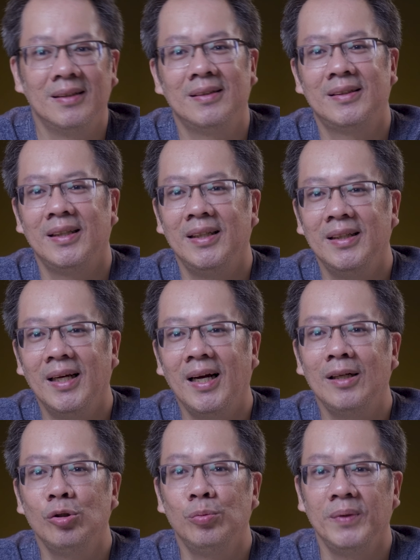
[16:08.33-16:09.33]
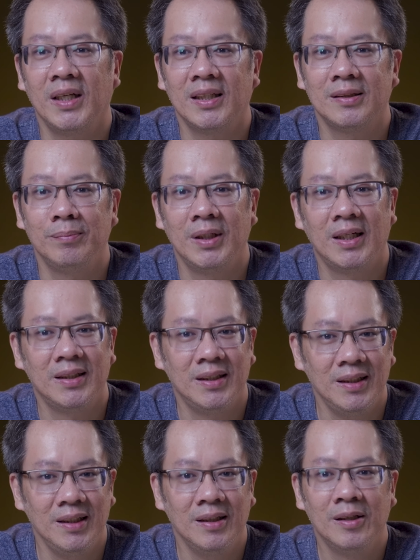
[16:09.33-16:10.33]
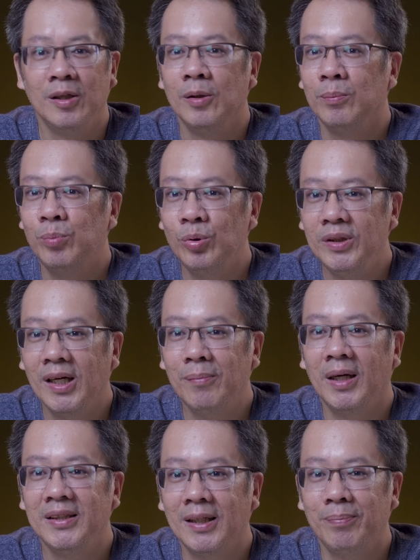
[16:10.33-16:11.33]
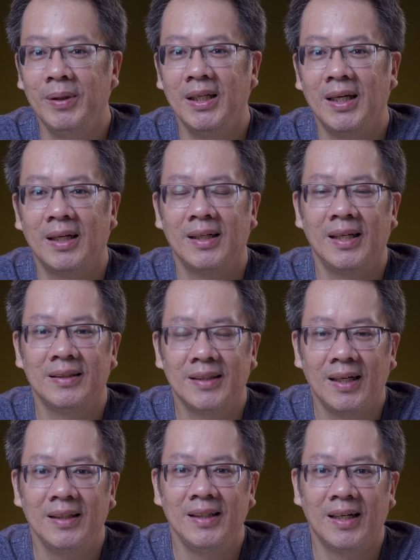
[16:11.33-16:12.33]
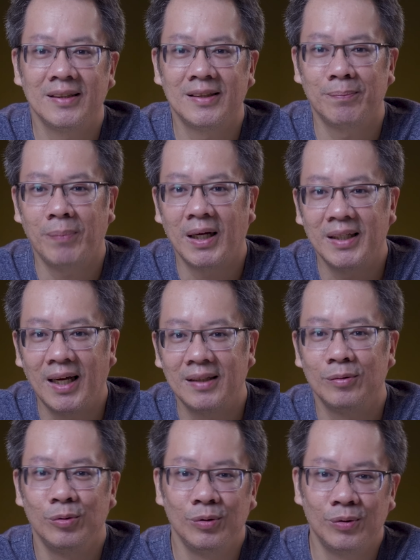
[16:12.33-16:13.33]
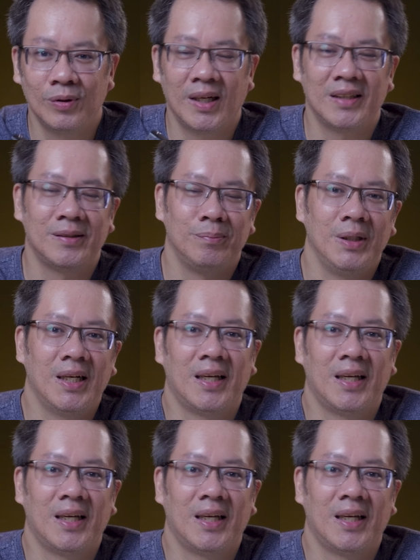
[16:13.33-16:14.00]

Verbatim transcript: sehingga Lumix S9 ini punya banyak pilihan lensa yang sepadan untuk S9.